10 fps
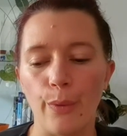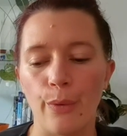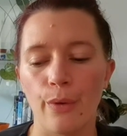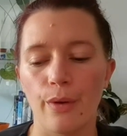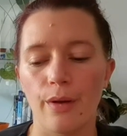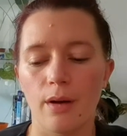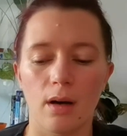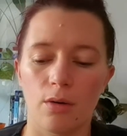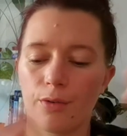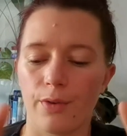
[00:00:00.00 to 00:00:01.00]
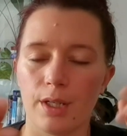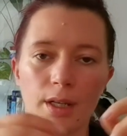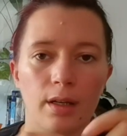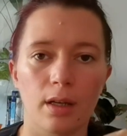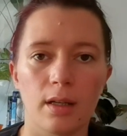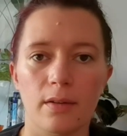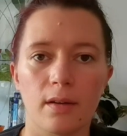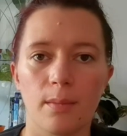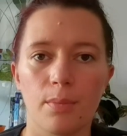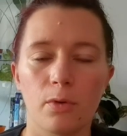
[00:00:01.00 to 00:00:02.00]
Und auch wenn ich da jetzt
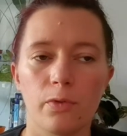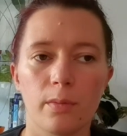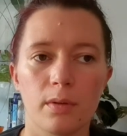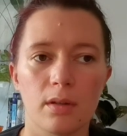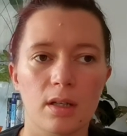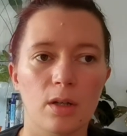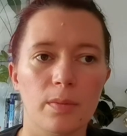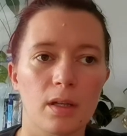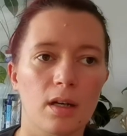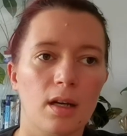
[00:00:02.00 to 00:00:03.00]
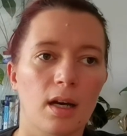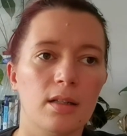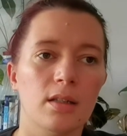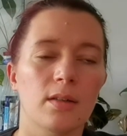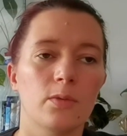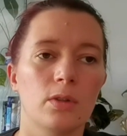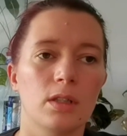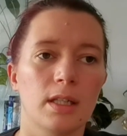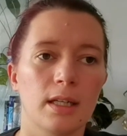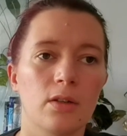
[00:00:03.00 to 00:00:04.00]
kein Profi bin, ich glaube, jeder Cutter würde
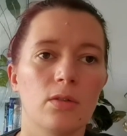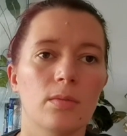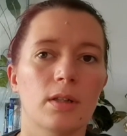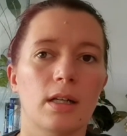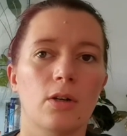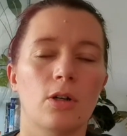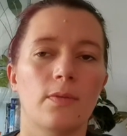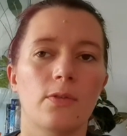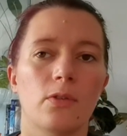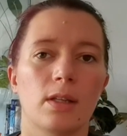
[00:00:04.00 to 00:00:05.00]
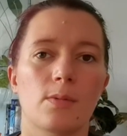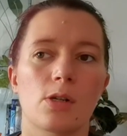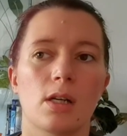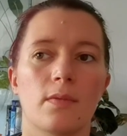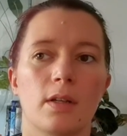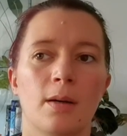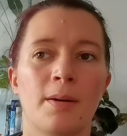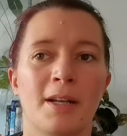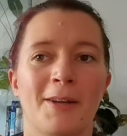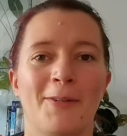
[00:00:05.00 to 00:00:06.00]
die Hände über den Kopf zusammenschlagen, wenn er
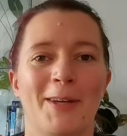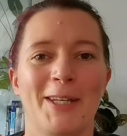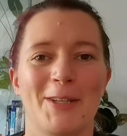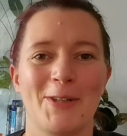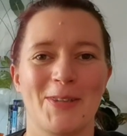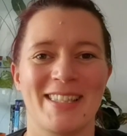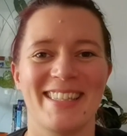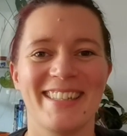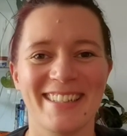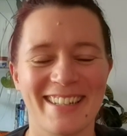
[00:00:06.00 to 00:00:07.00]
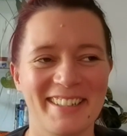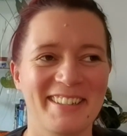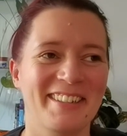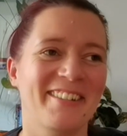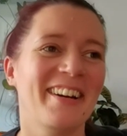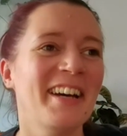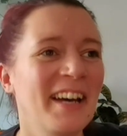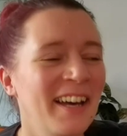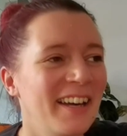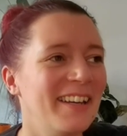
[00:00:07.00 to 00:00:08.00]
meine Videos sieht, keine Ahnung.
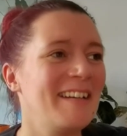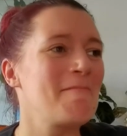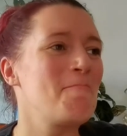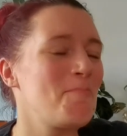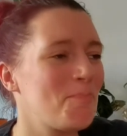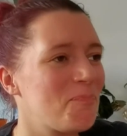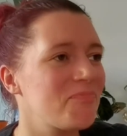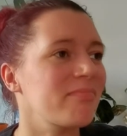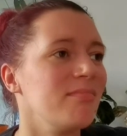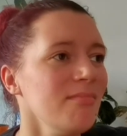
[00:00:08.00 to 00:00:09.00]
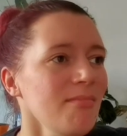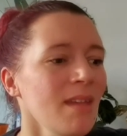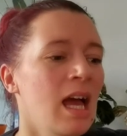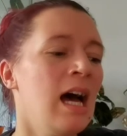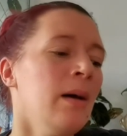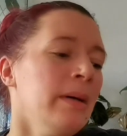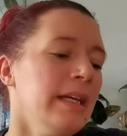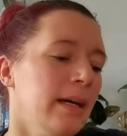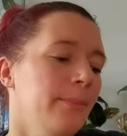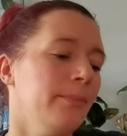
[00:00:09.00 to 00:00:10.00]
Ähm, aber
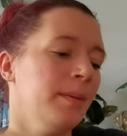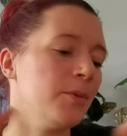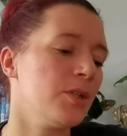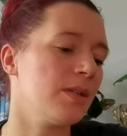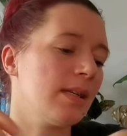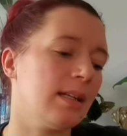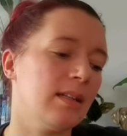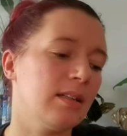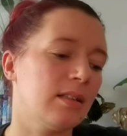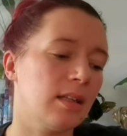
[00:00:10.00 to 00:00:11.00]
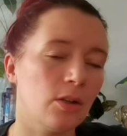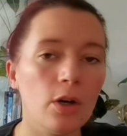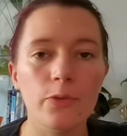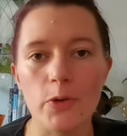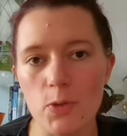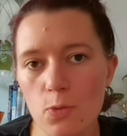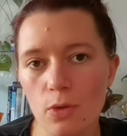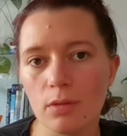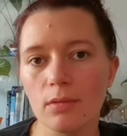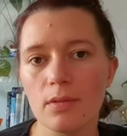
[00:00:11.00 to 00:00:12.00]
ja, man möchte es ja dann dennoch
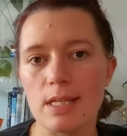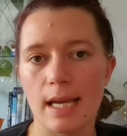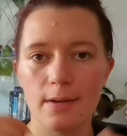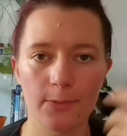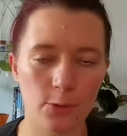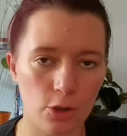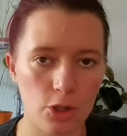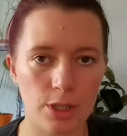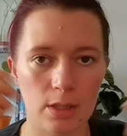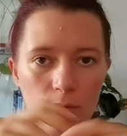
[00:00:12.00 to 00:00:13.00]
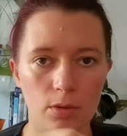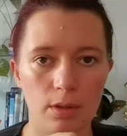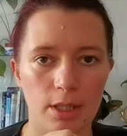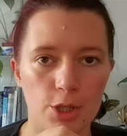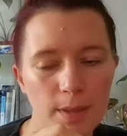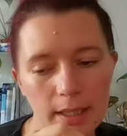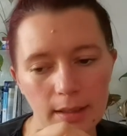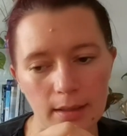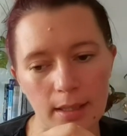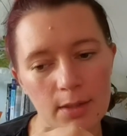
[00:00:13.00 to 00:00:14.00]
versuchen, seinen Vorstellungen
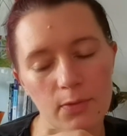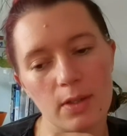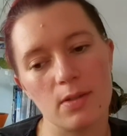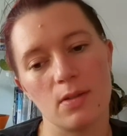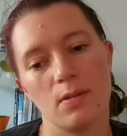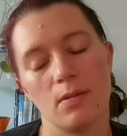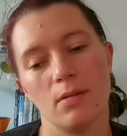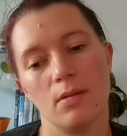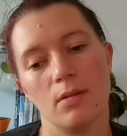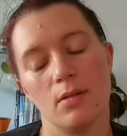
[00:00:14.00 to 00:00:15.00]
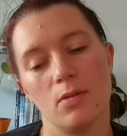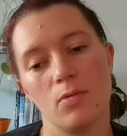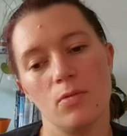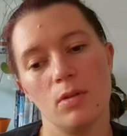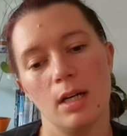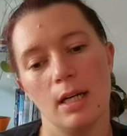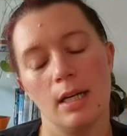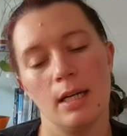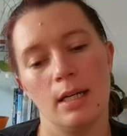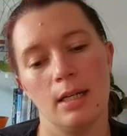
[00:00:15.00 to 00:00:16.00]
entsprechend da etwas äh, zu
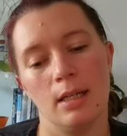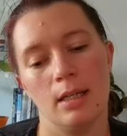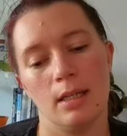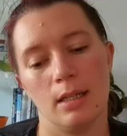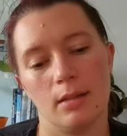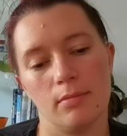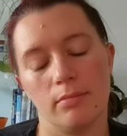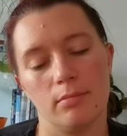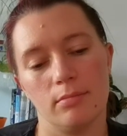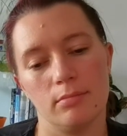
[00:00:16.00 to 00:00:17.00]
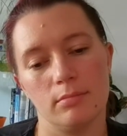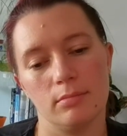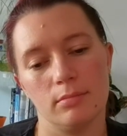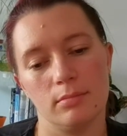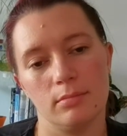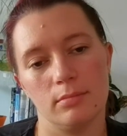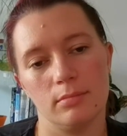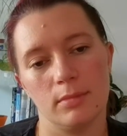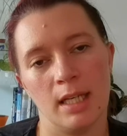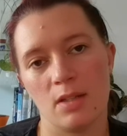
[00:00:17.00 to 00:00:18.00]
ja,
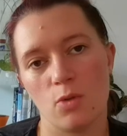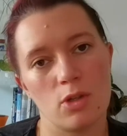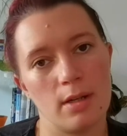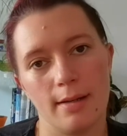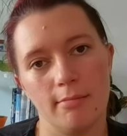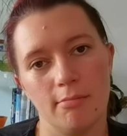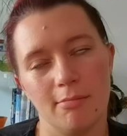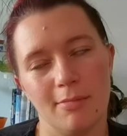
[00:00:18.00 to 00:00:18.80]
herzustellen.